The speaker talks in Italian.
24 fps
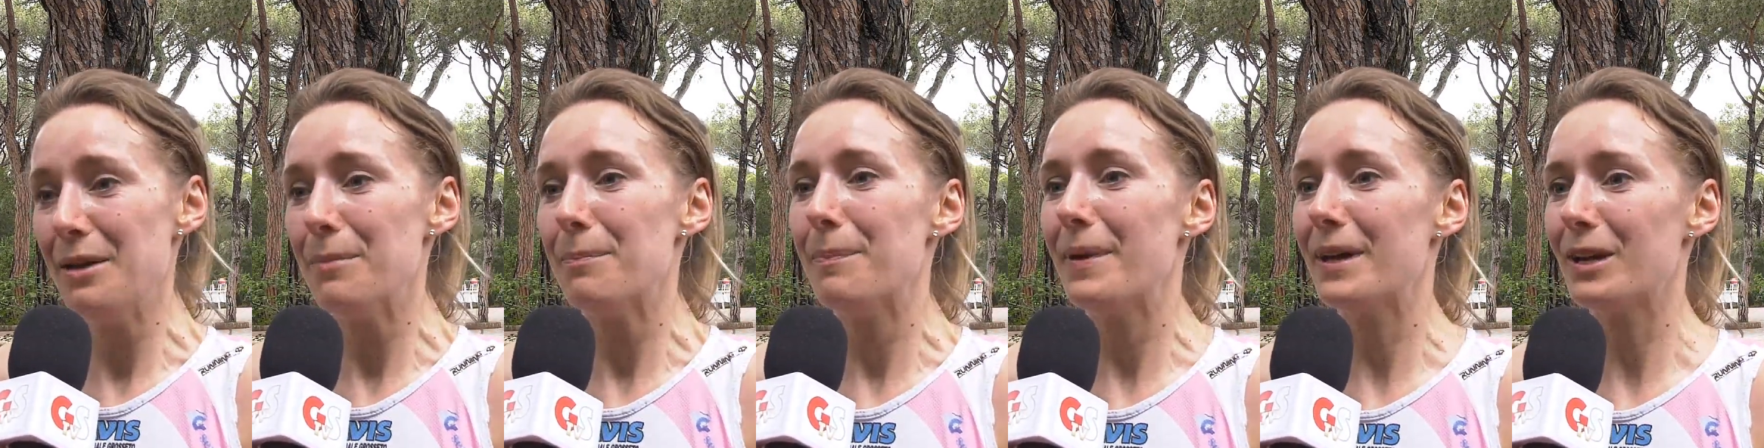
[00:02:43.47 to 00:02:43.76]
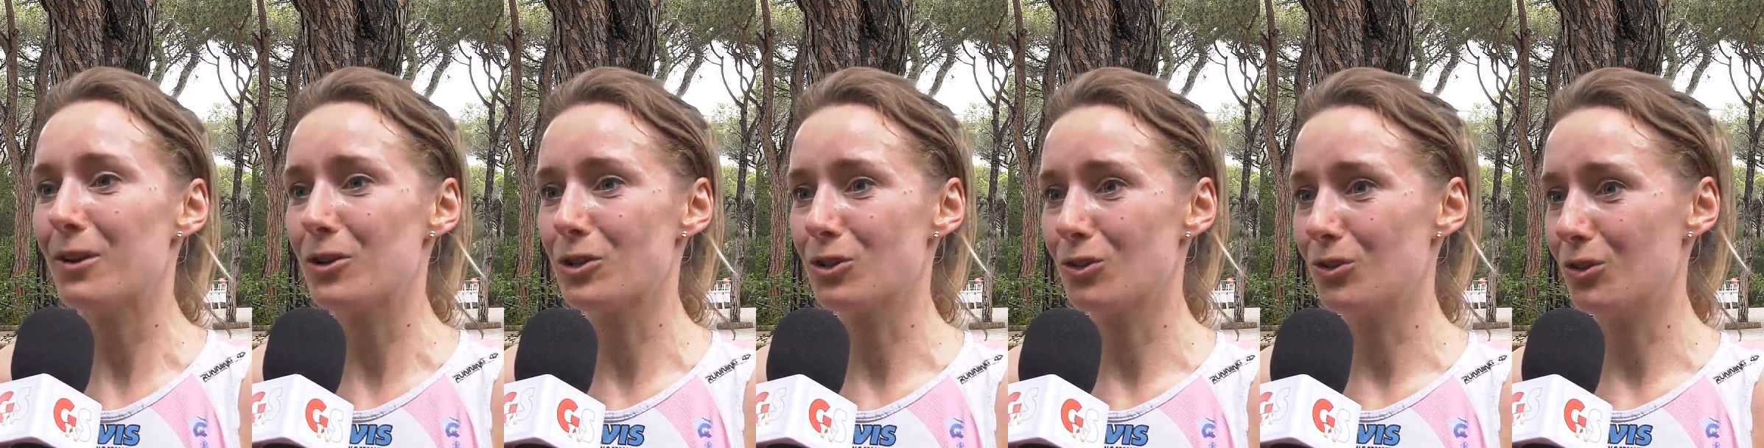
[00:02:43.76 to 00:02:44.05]

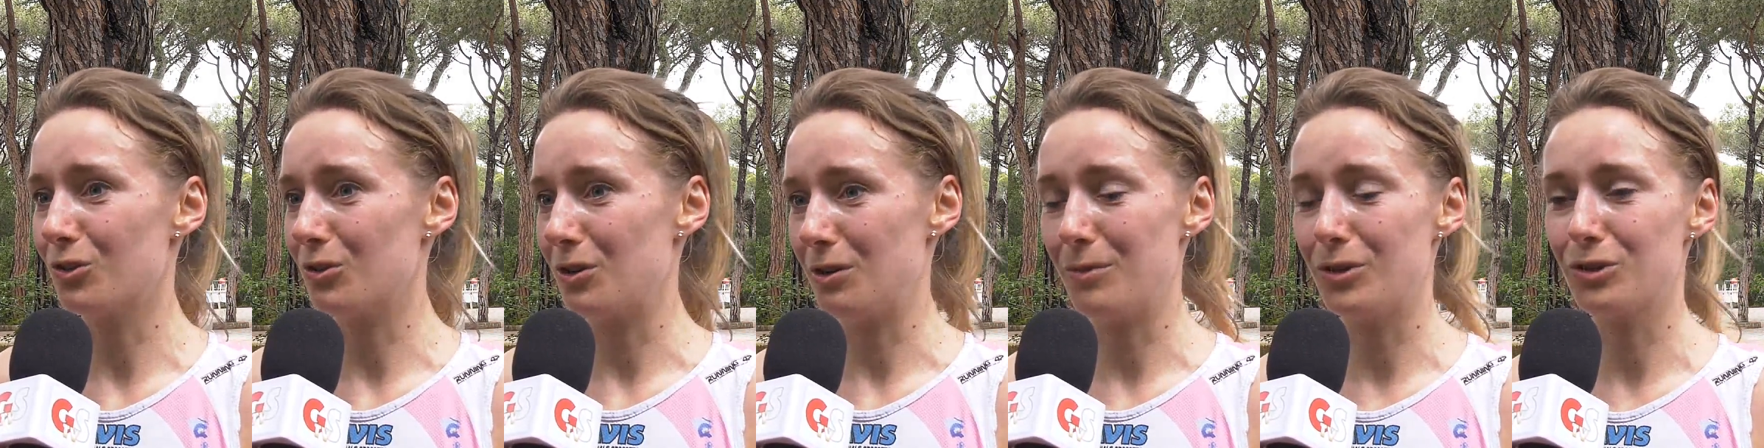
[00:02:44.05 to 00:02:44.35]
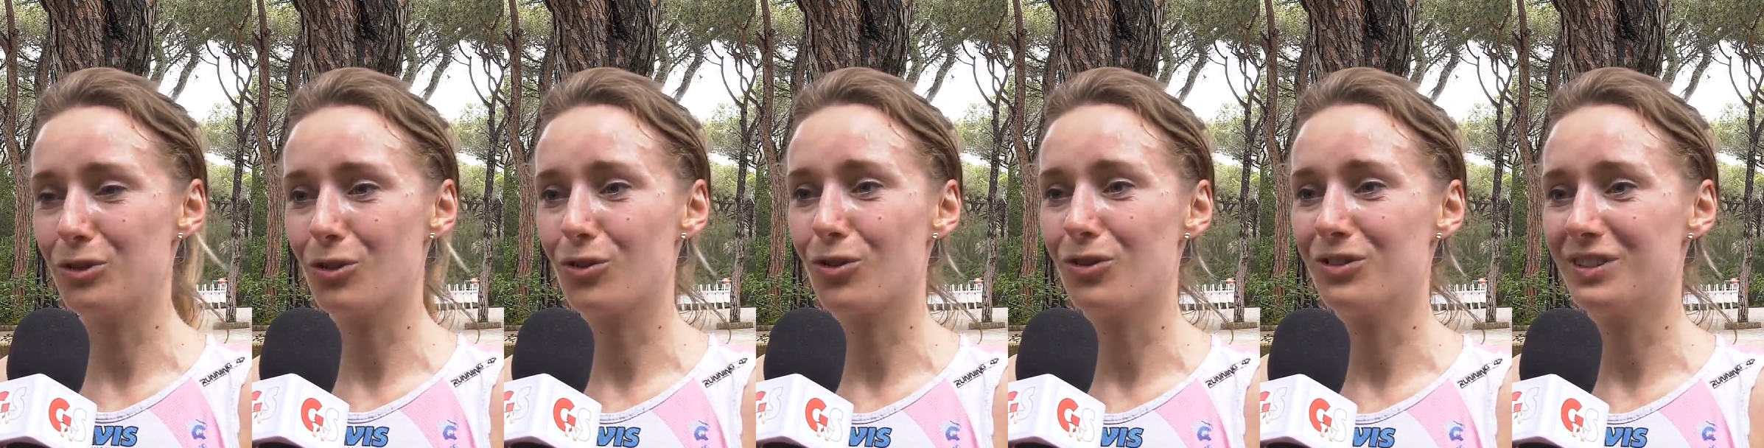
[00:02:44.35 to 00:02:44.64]
però sono
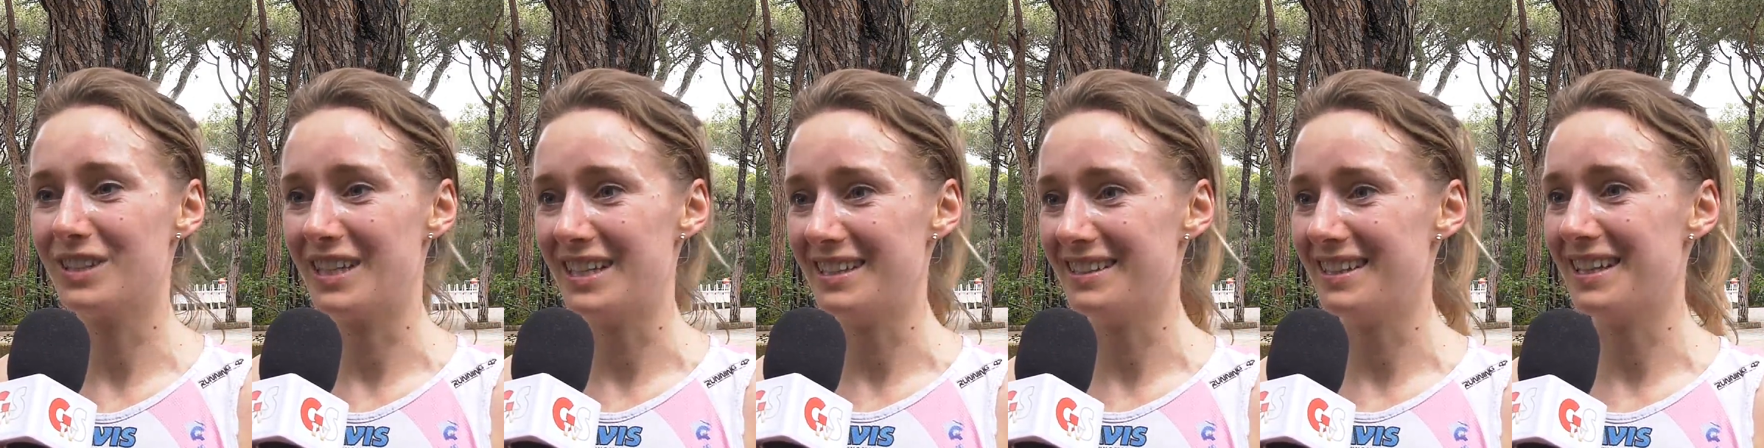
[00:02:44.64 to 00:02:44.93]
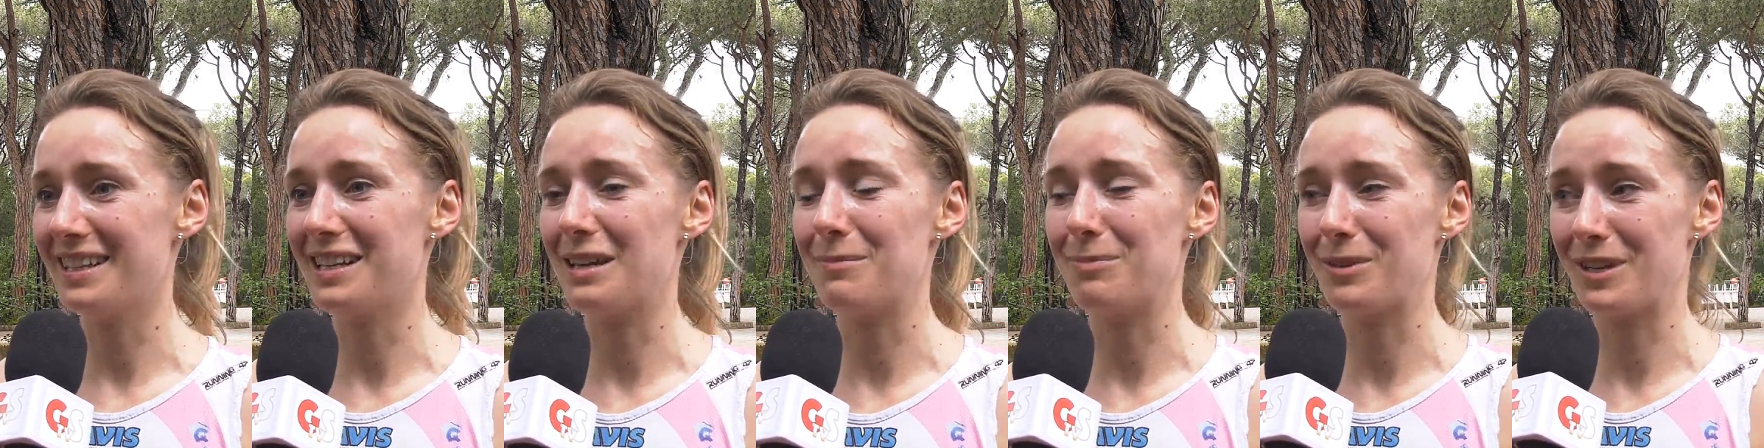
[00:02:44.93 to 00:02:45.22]
molto contenta
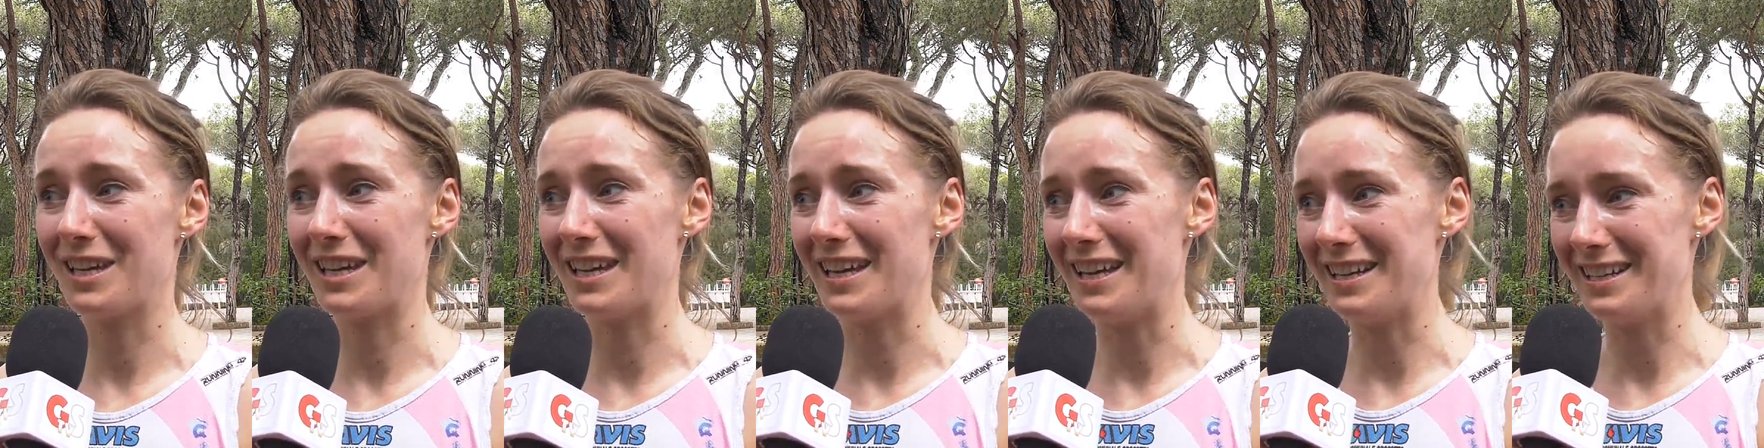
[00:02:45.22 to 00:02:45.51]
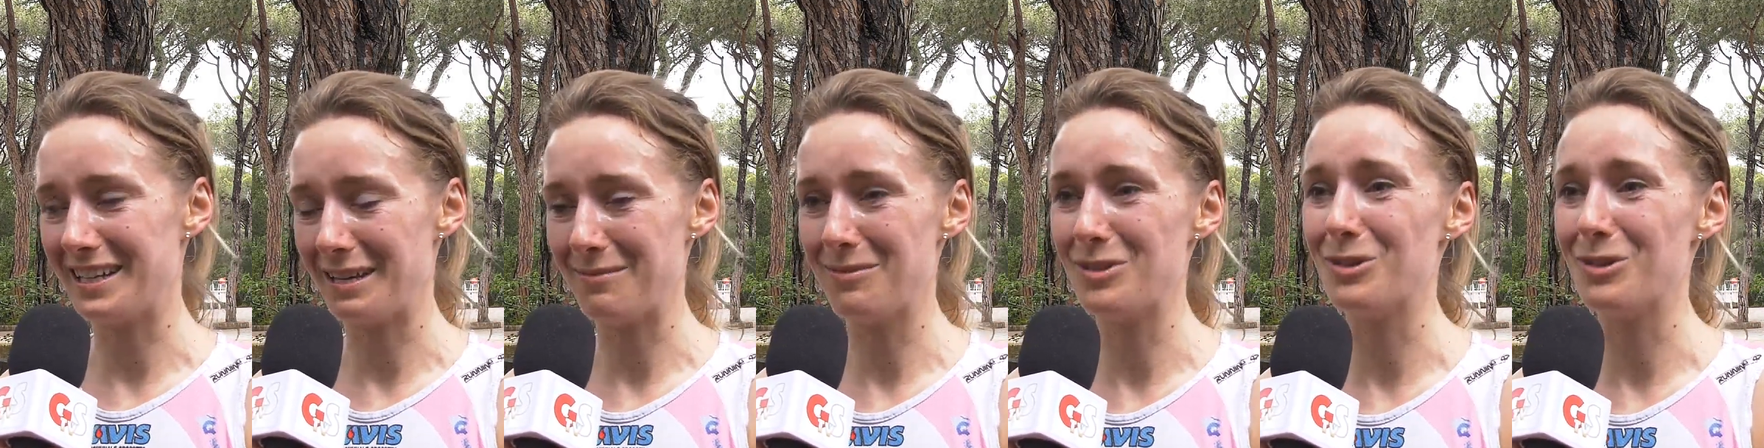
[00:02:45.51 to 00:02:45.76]
anche perché anche